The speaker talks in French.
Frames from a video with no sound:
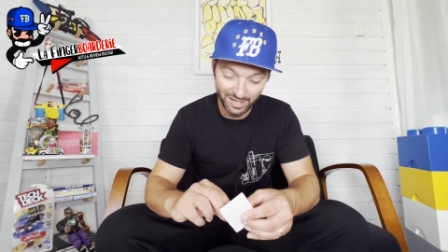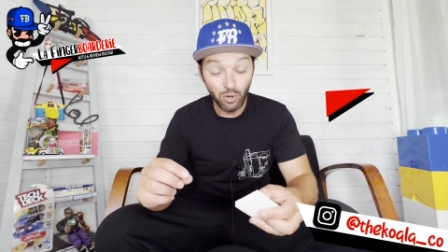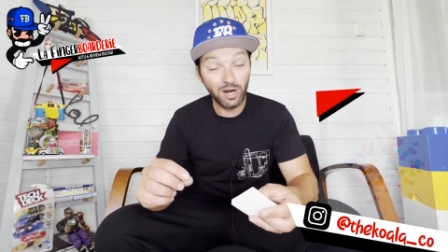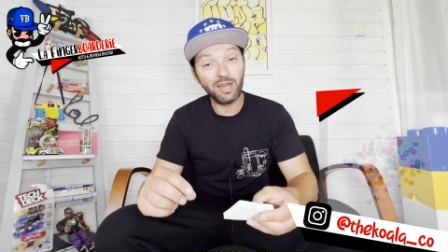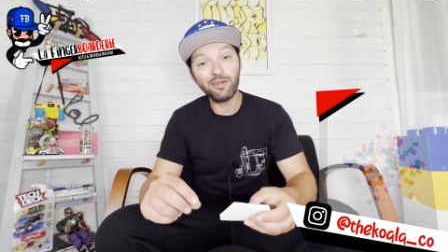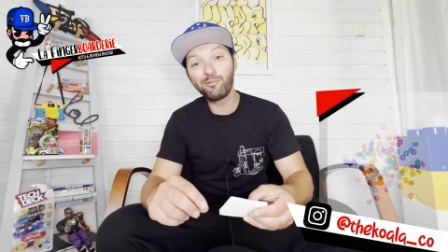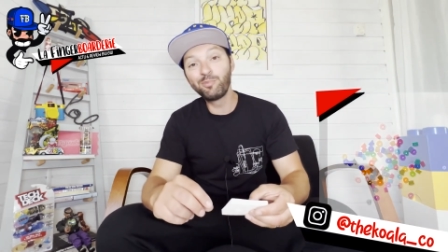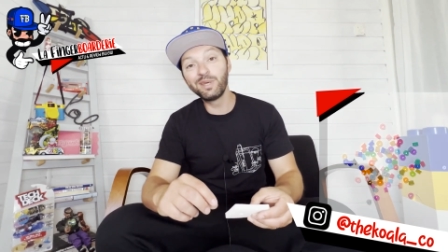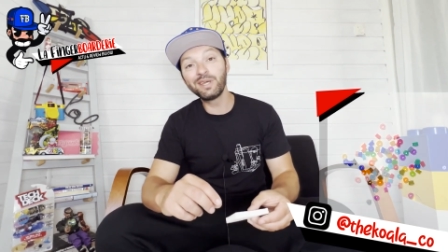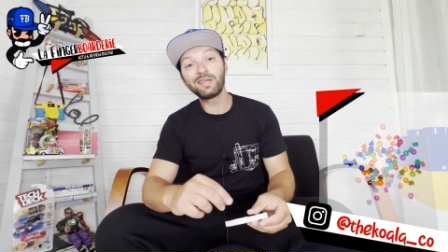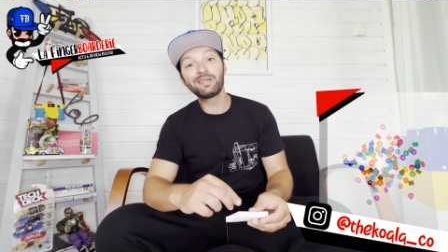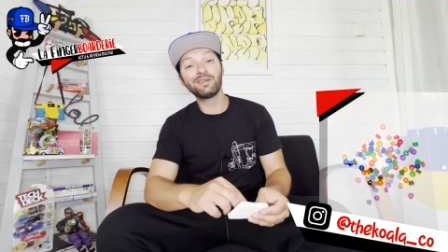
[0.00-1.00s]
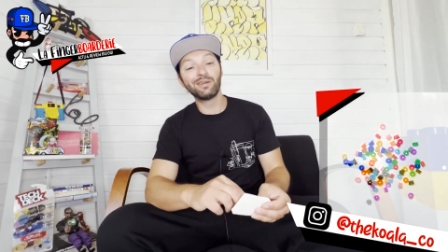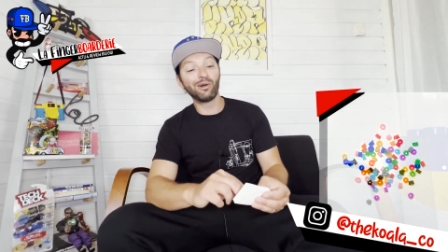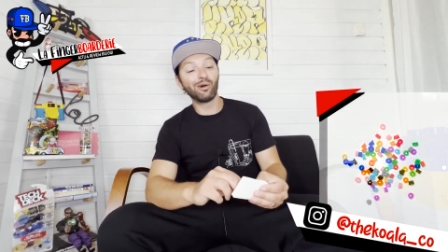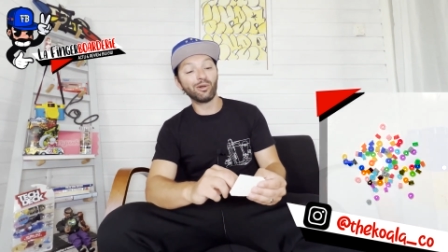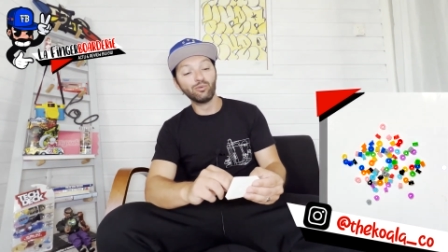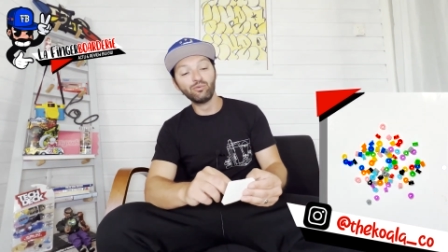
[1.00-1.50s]
Cola FB, qui est
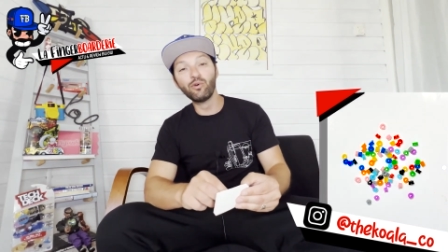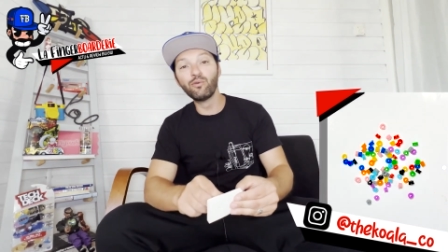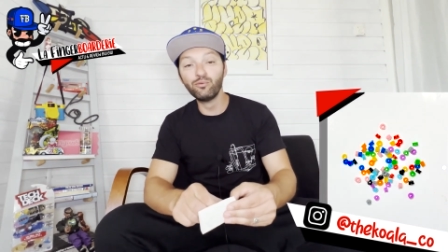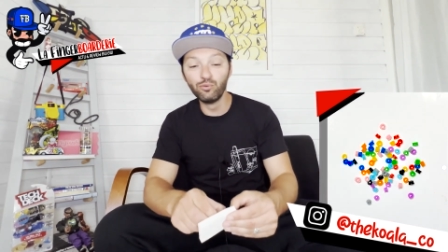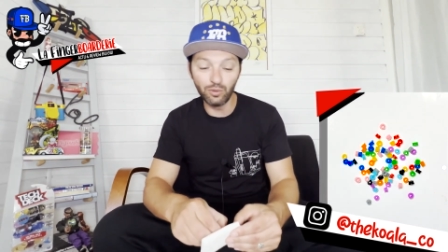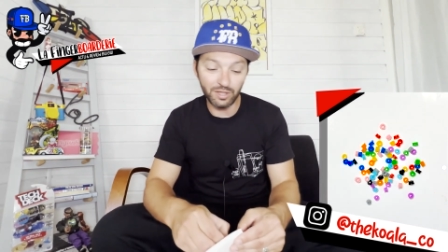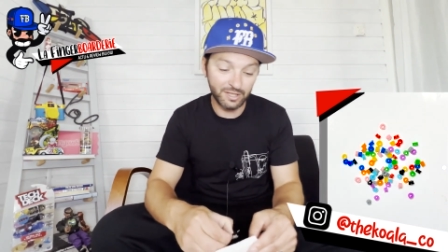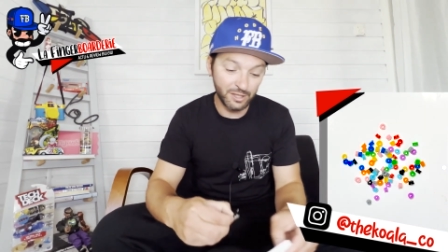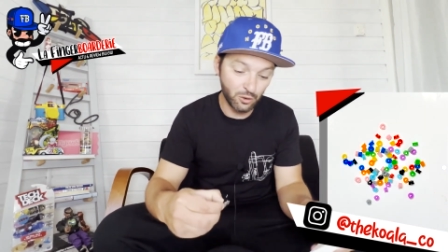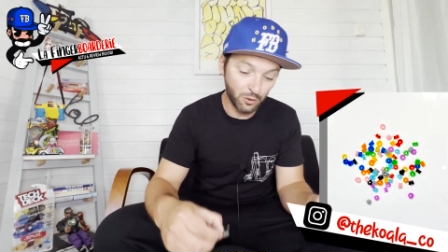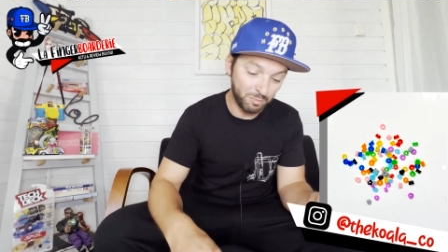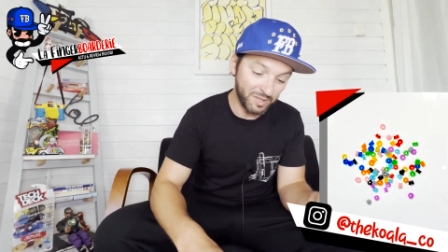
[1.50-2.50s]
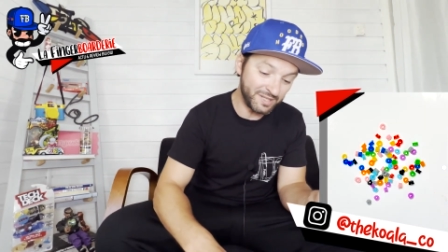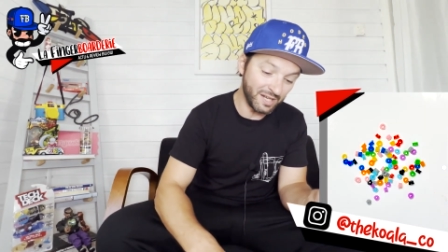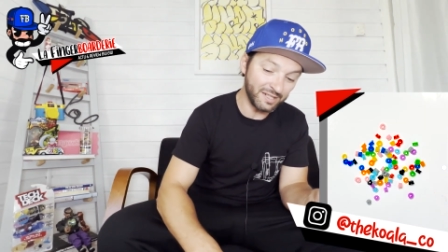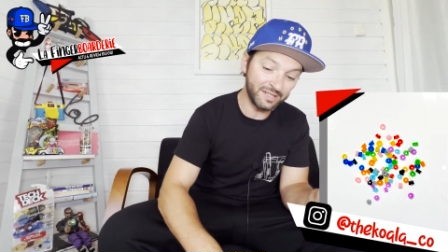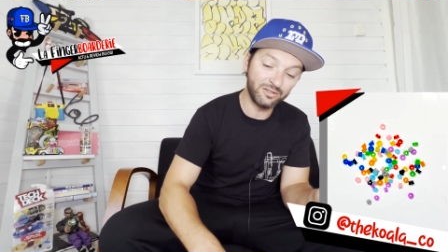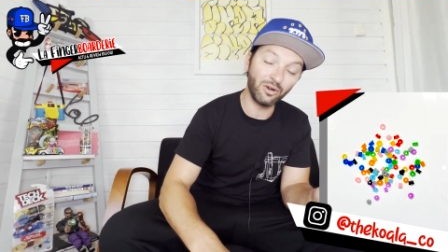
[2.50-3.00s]
euh, nouveau venu et qui se
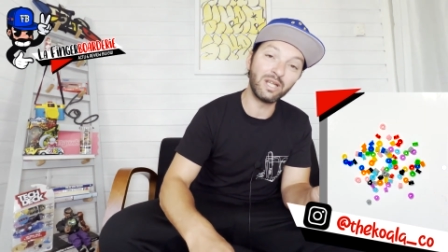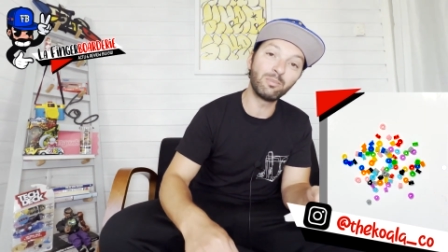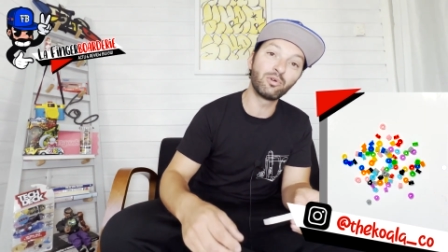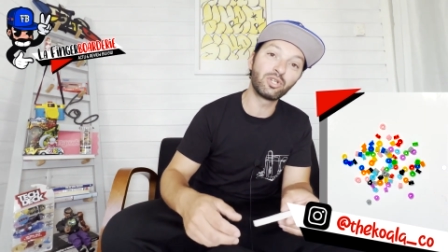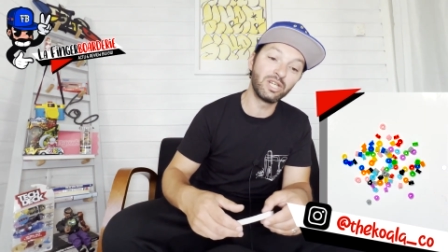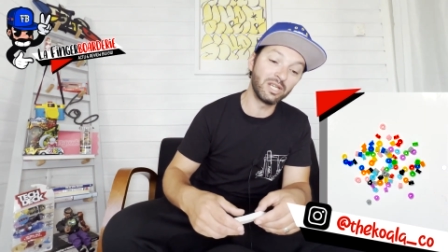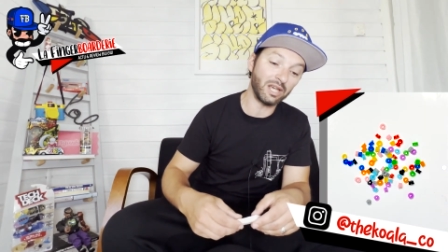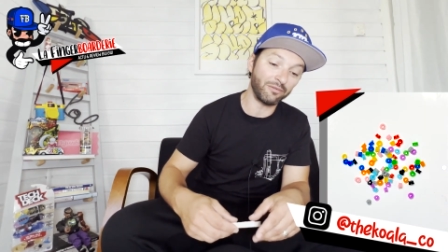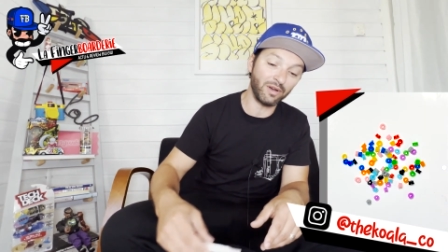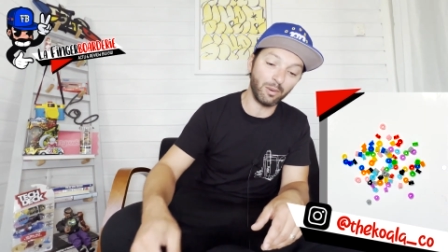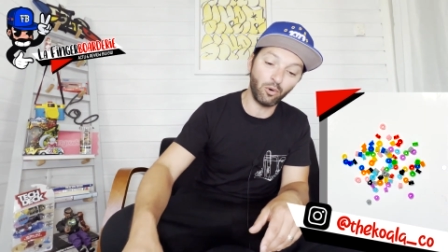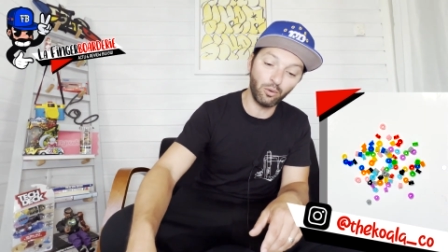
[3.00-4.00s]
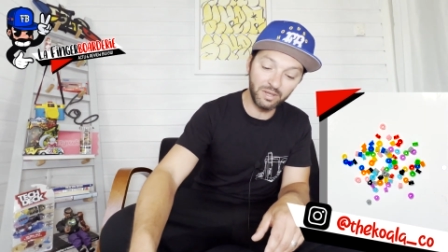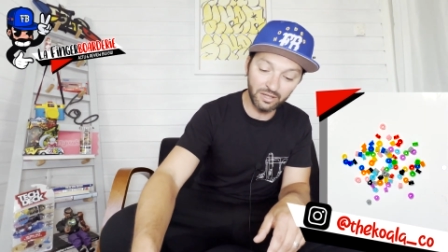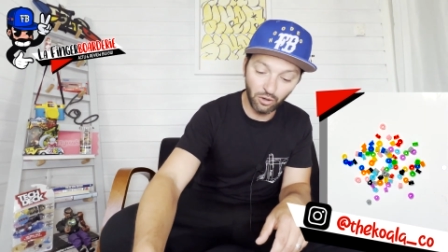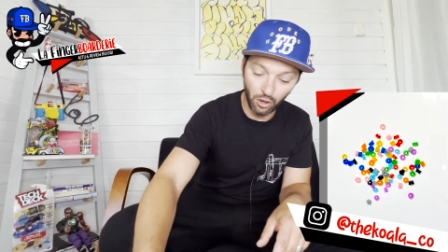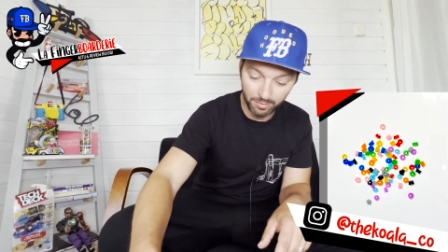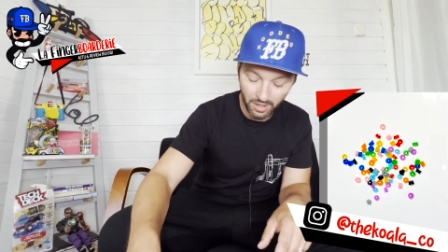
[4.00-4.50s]
spécialise dans les bushings, qui a fait un premier
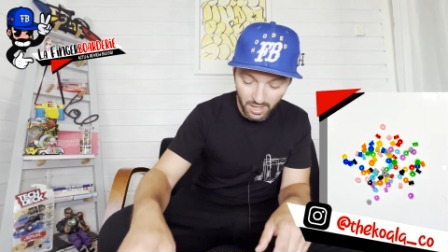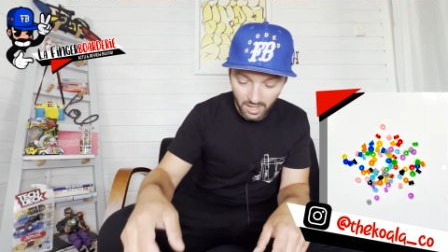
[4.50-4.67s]
drop